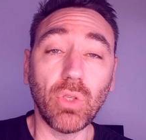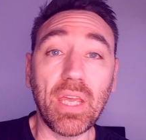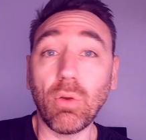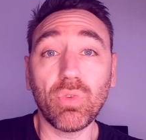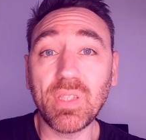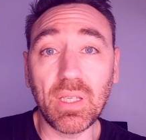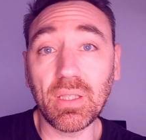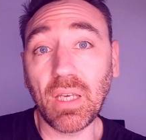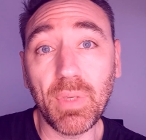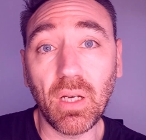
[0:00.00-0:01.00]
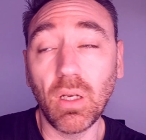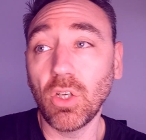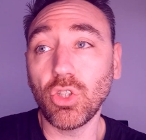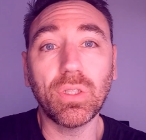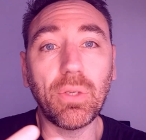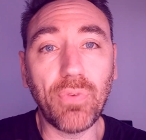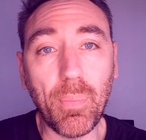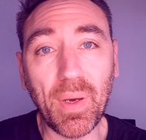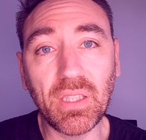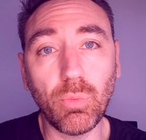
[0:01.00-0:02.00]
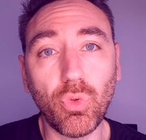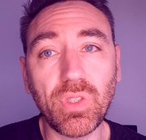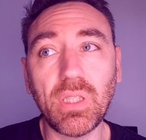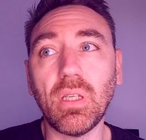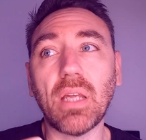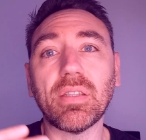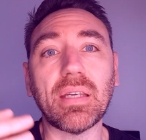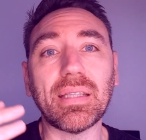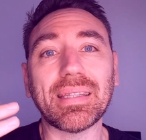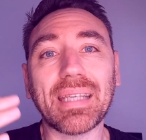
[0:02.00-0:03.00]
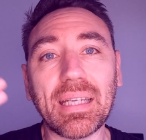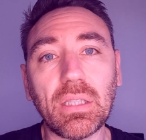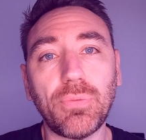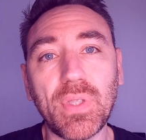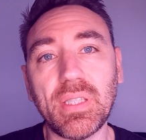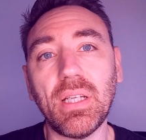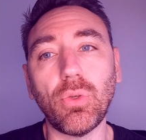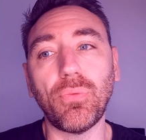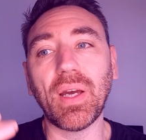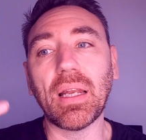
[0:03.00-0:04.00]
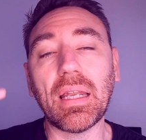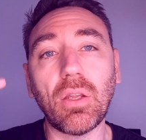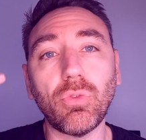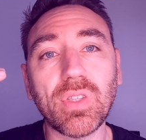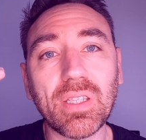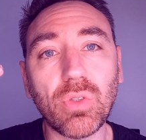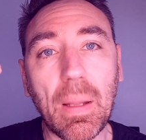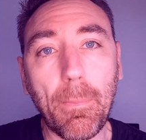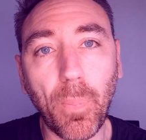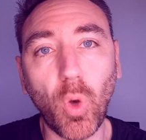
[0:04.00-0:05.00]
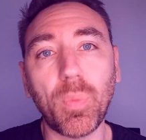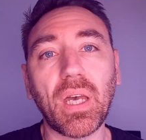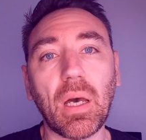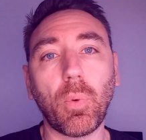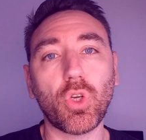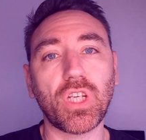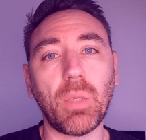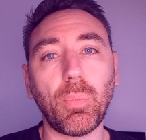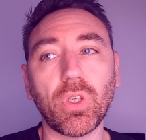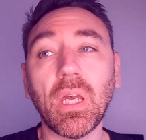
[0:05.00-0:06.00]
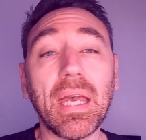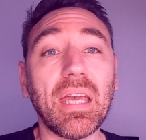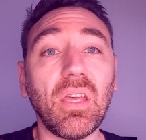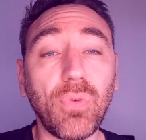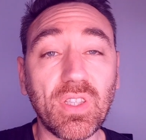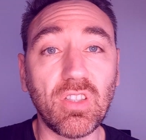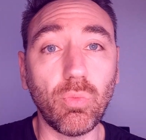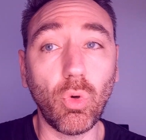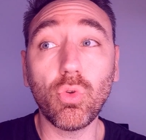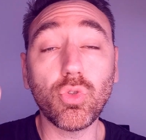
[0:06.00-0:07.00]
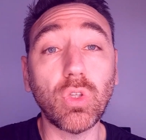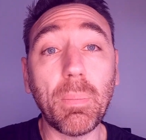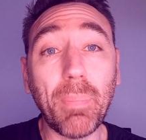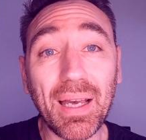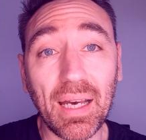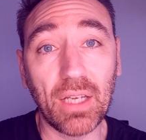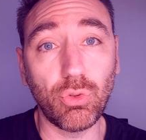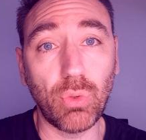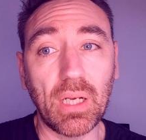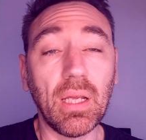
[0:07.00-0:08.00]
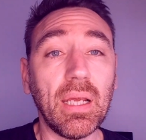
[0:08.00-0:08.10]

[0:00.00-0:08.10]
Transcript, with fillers: Et on le sait très bien, j'en ai fait partie moi aussi. Ça a été très difficile de faire ne serait-ce que la première approche à l'époque. Et effectivement, ce n'est pas graduel.